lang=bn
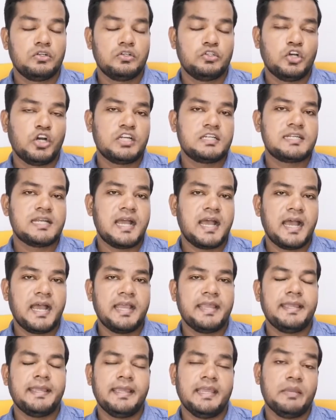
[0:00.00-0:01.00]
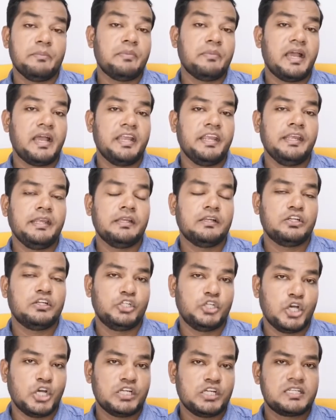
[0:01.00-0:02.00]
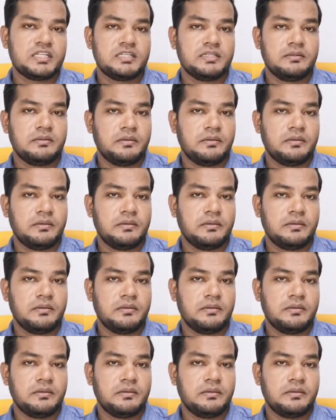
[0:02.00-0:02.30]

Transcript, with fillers: ডট আই এম আই ডট